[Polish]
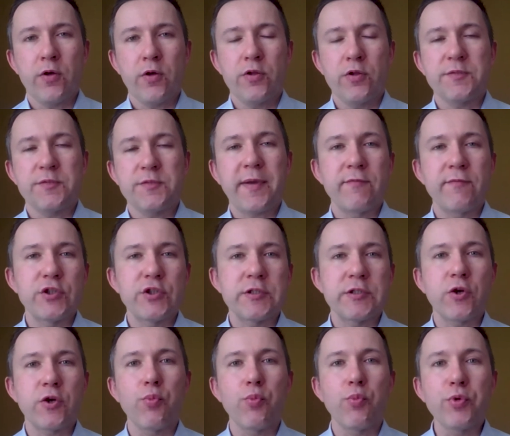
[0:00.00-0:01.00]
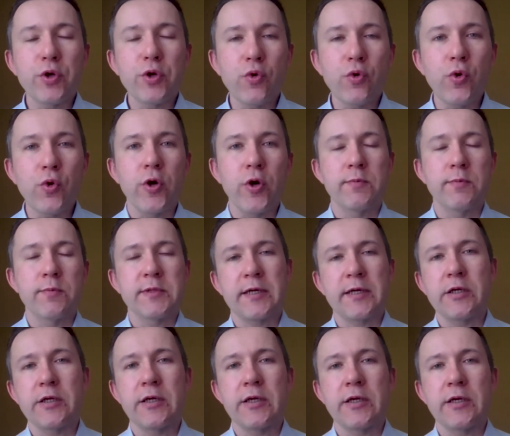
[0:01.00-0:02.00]
no, sprawy się skomplikują,
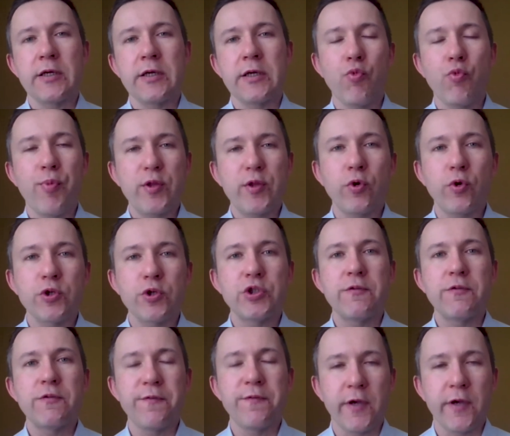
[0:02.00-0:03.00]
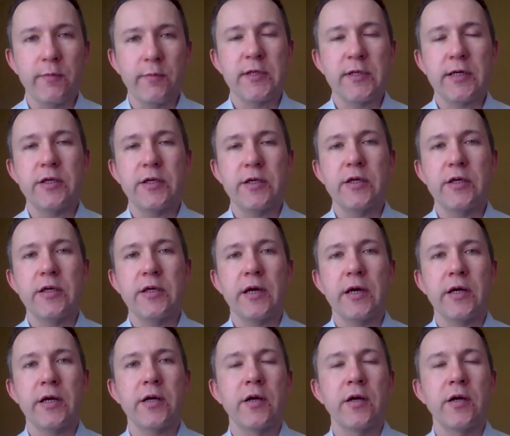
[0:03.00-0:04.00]
takich jak upadłości firm, takich
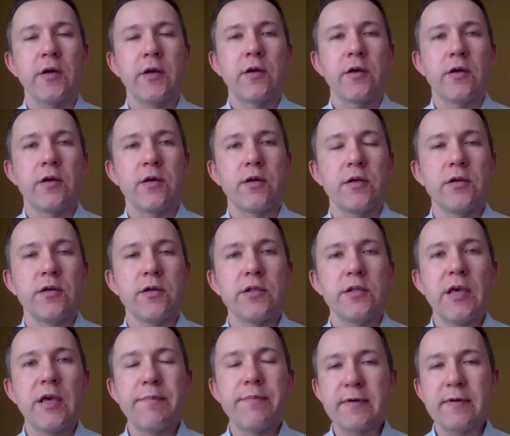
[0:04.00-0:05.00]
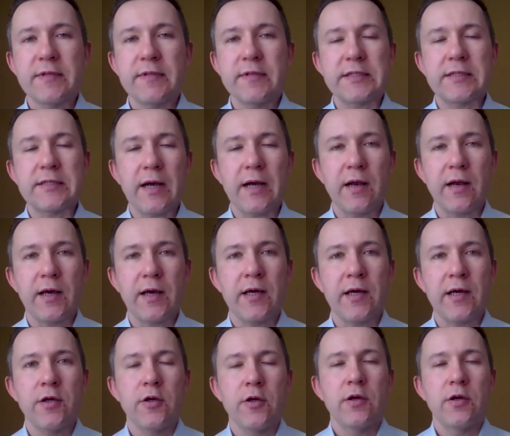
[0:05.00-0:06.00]
jak niepewna
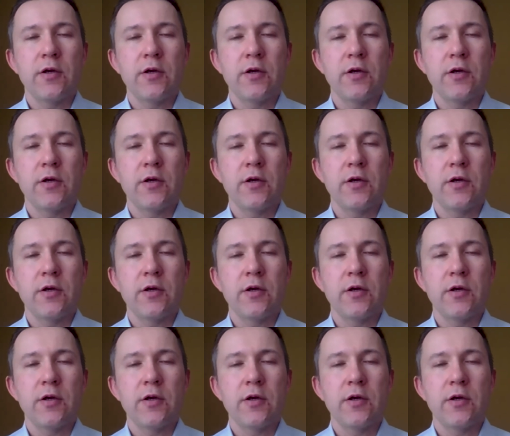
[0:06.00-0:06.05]
skala.